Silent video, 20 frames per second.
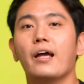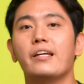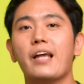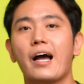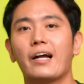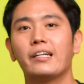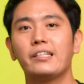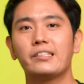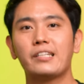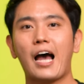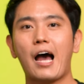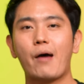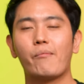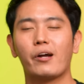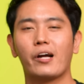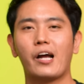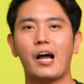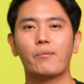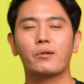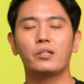อย่างที่3
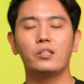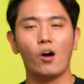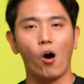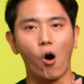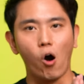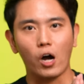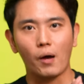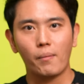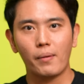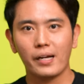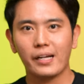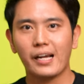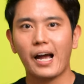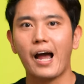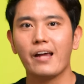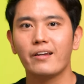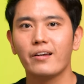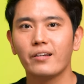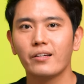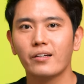นะครับคือออกกำลังกาย
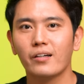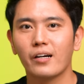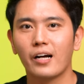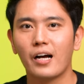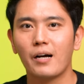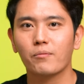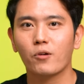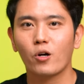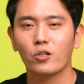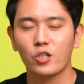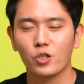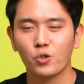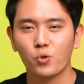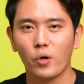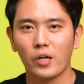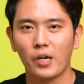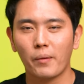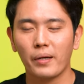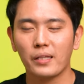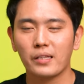เยอะๆครับก็จะช่วย
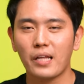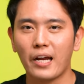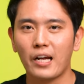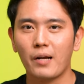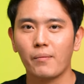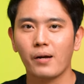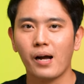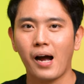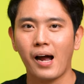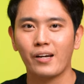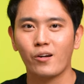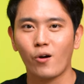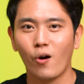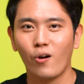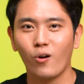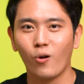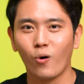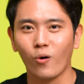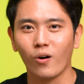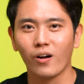ทำให้ไตทำงานน้อย
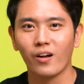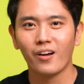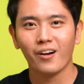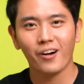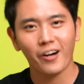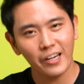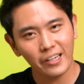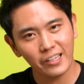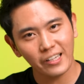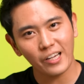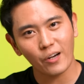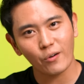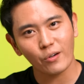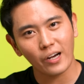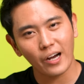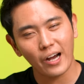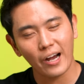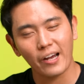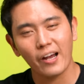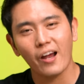ลง เฮ้ยเกี่ยวยั
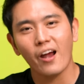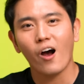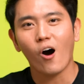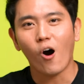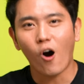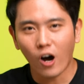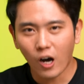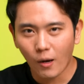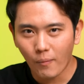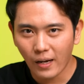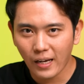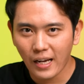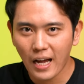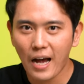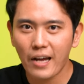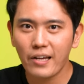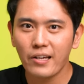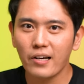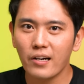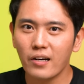งไงออกกำลังกาย
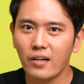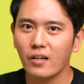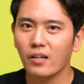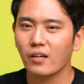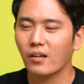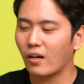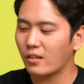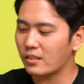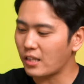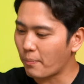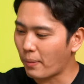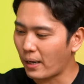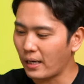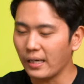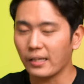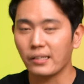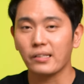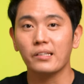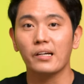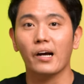เยอะก็จะผลิ
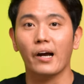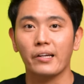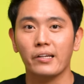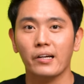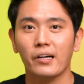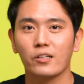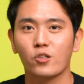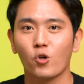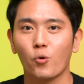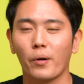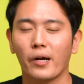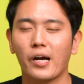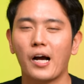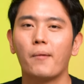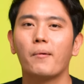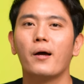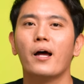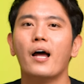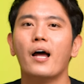ตเหงื่อเยอะถูกไหมครับ